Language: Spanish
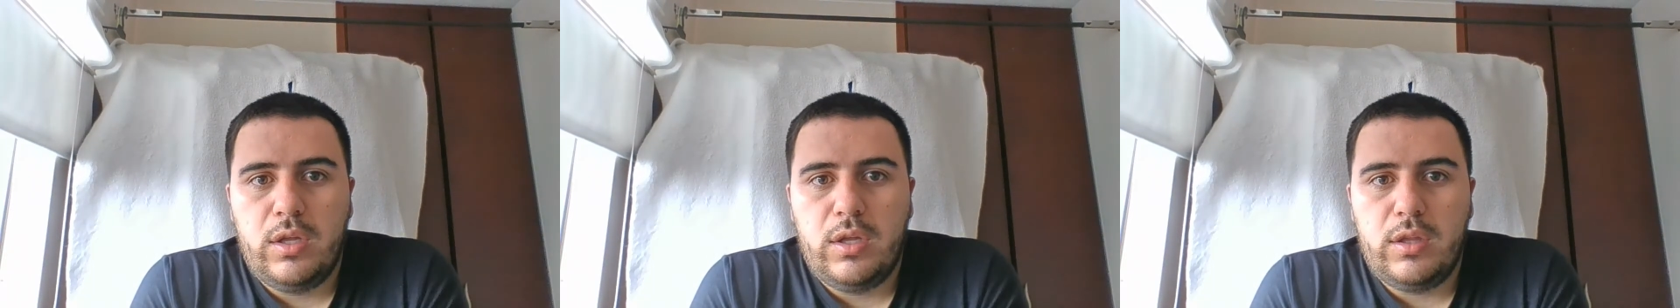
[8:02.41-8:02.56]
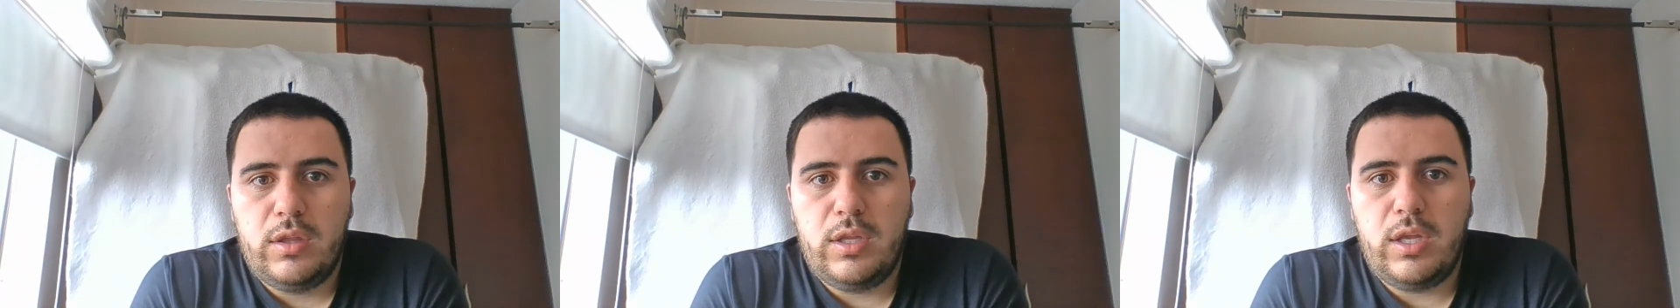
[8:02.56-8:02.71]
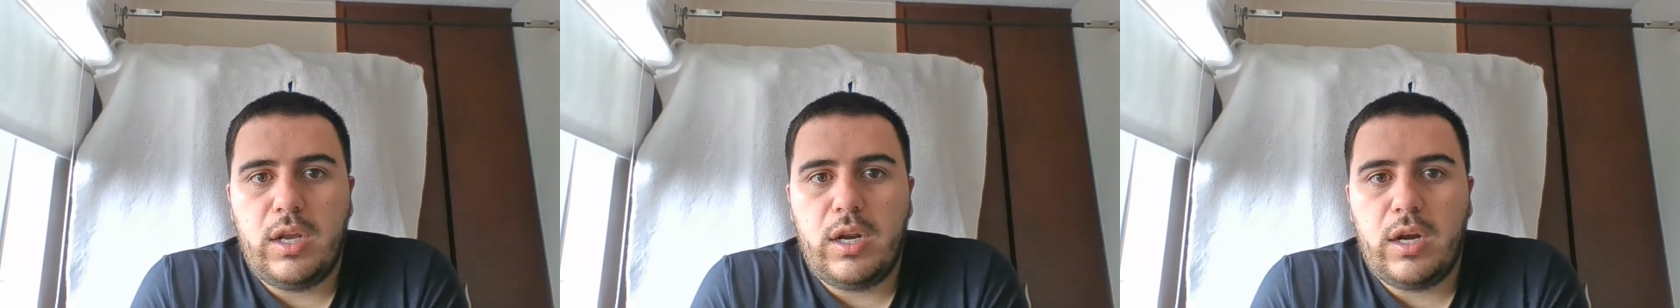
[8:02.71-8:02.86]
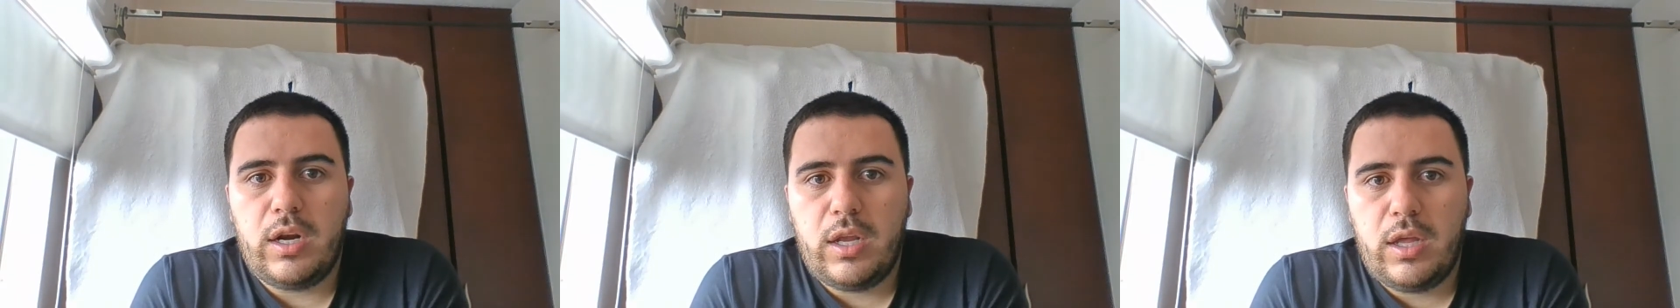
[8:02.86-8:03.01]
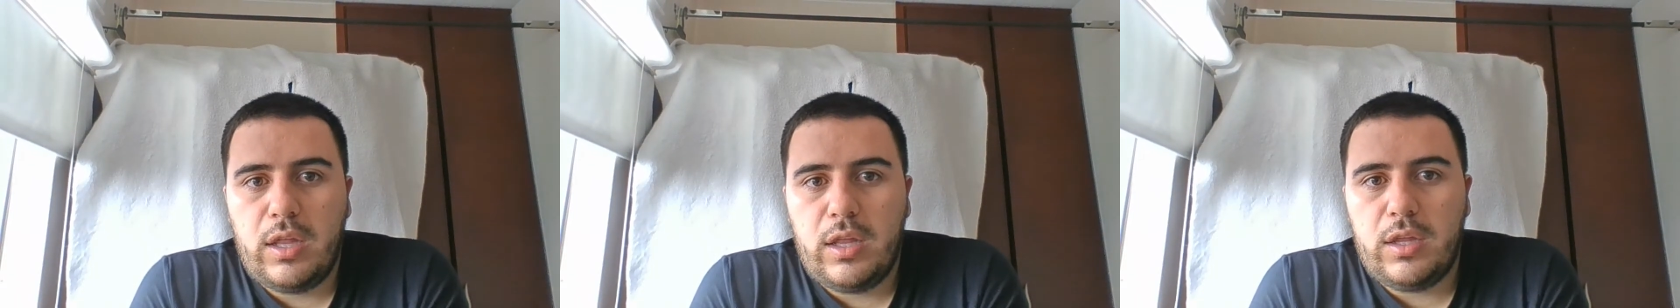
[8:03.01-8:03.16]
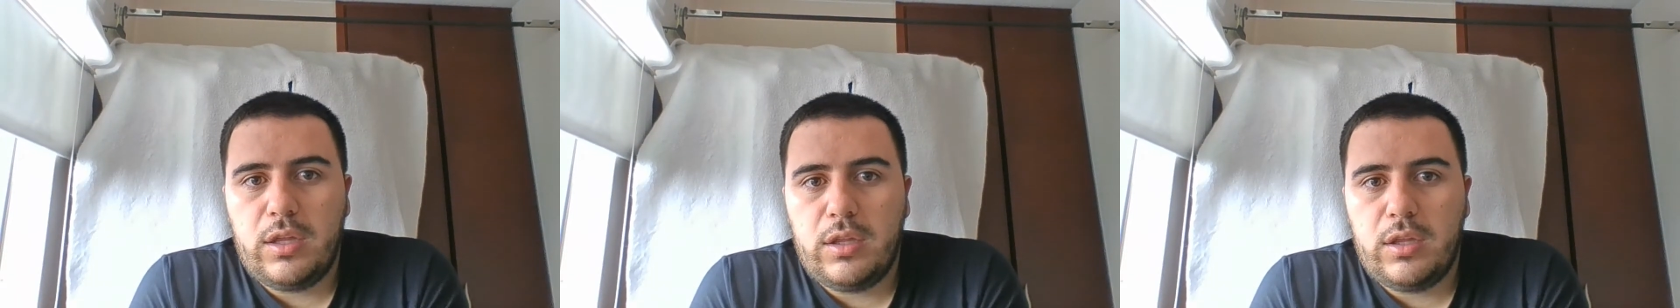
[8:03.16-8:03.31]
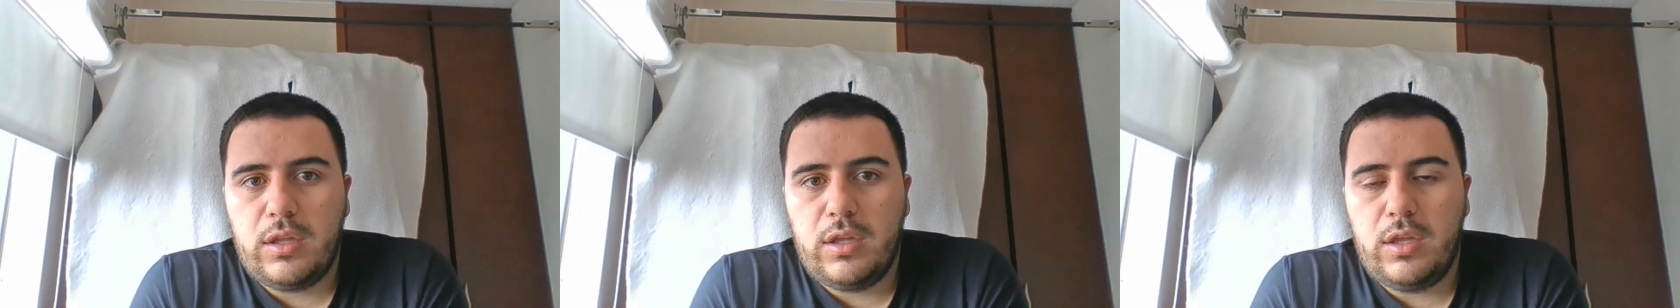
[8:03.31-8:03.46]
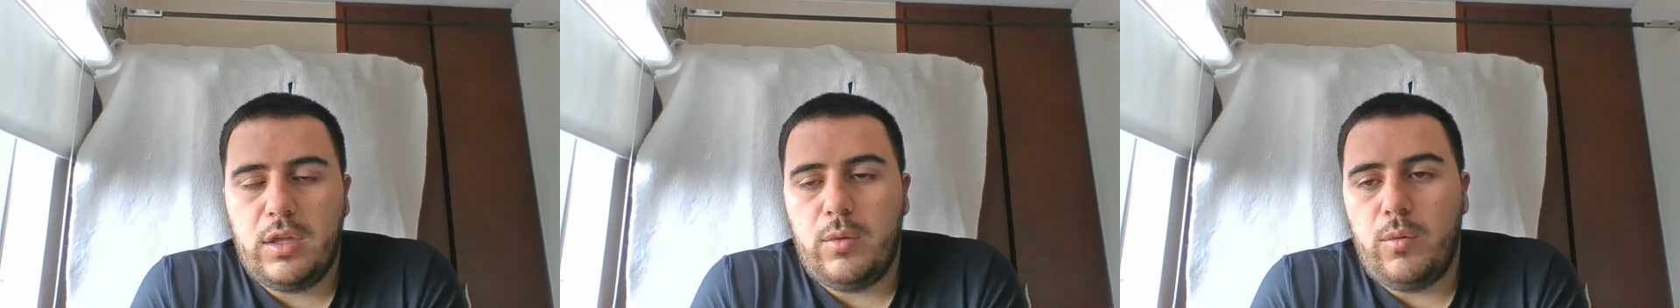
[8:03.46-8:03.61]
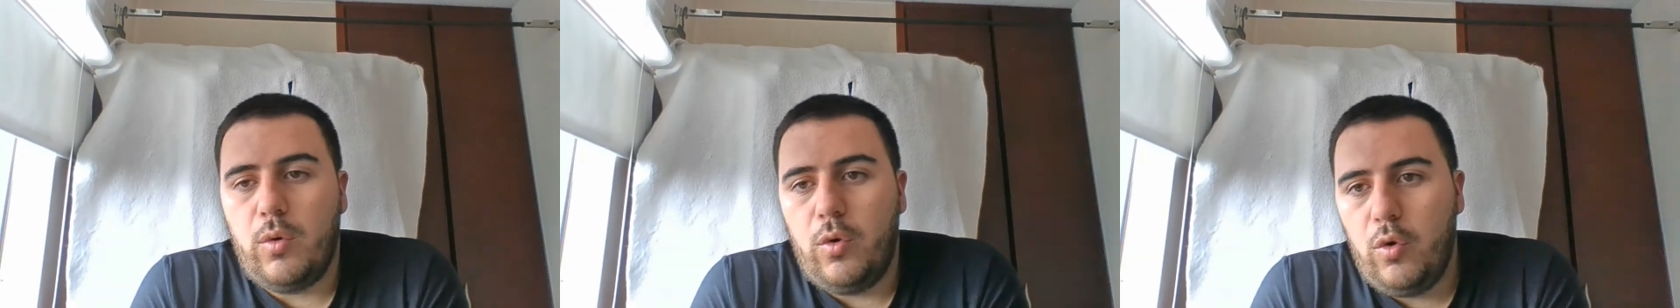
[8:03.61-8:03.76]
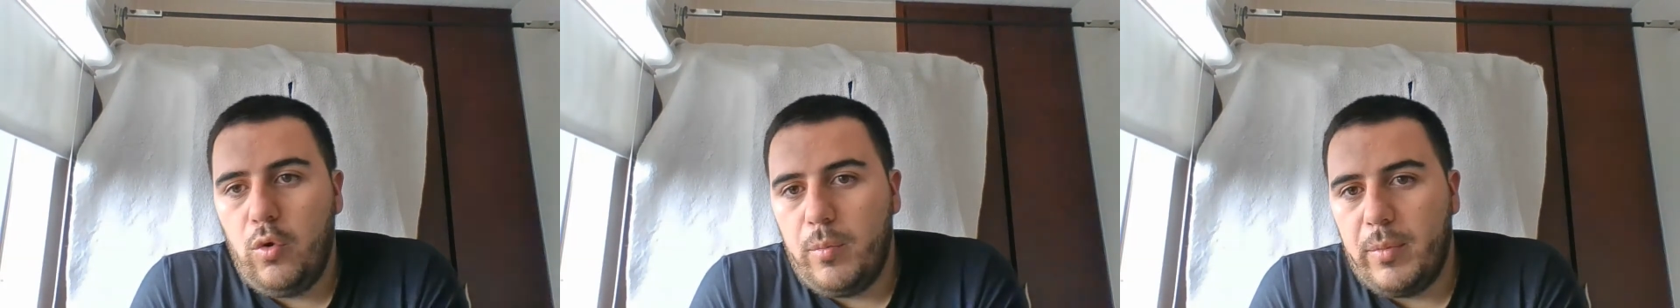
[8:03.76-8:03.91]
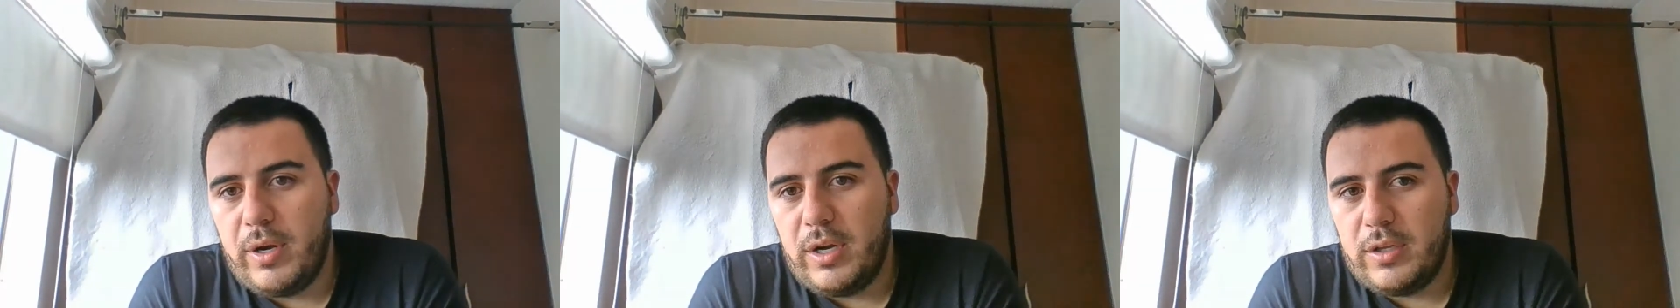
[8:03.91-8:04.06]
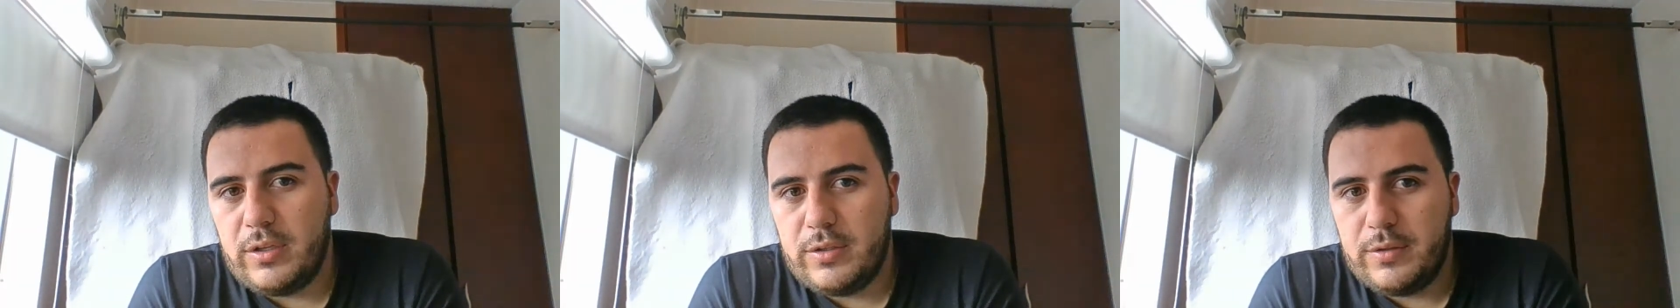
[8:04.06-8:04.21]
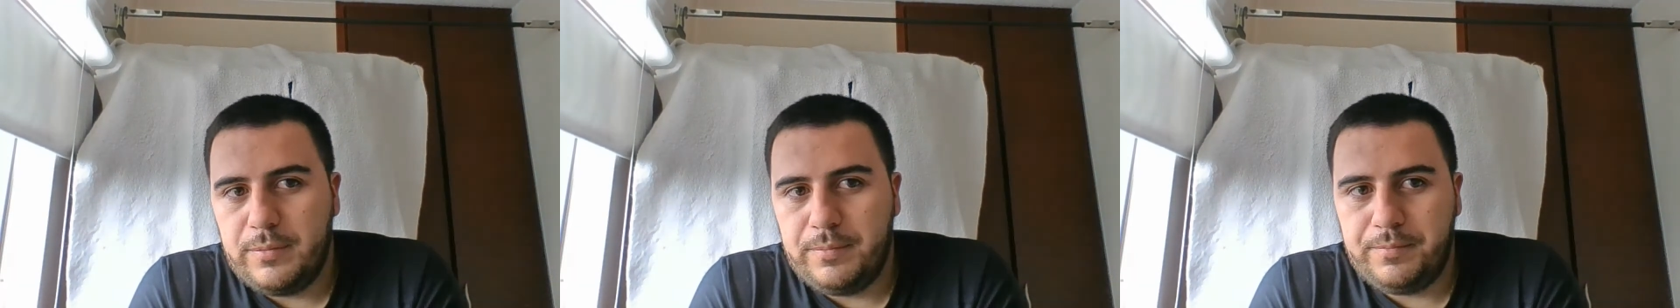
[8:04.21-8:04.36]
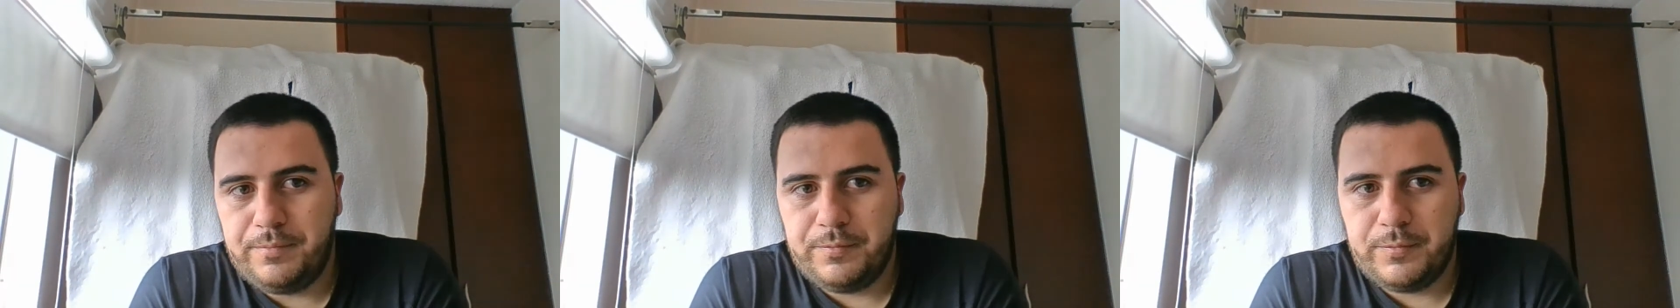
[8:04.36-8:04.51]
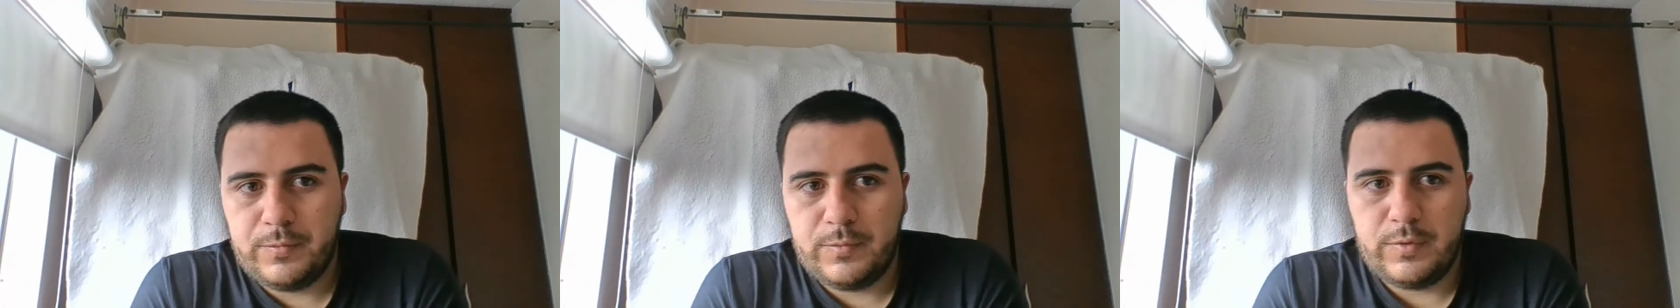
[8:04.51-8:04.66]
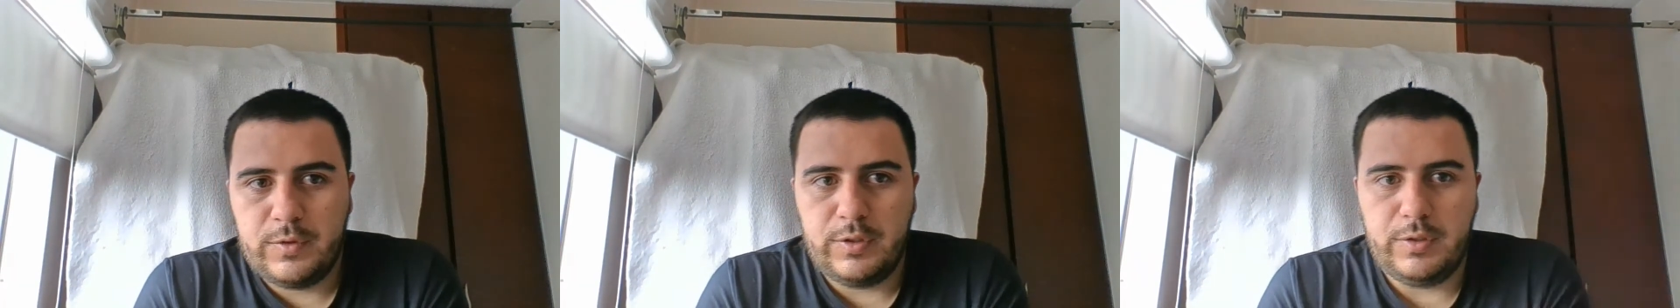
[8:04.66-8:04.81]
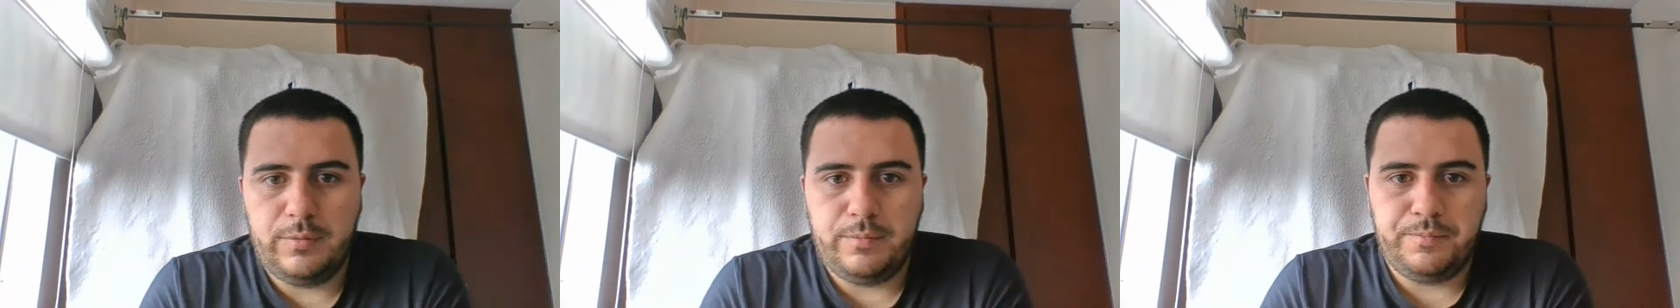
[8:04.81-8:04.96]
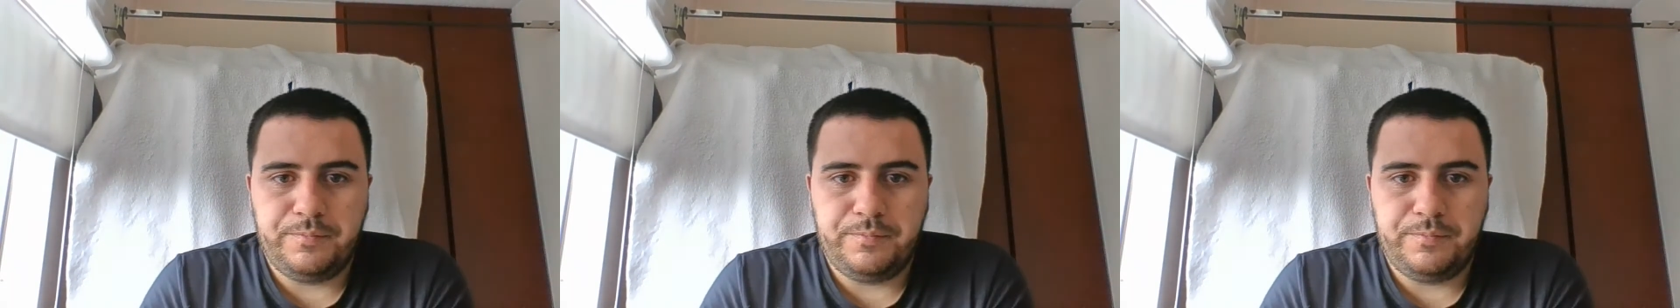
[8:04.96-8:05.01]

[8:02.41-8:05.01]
de redes y volúmenes, sí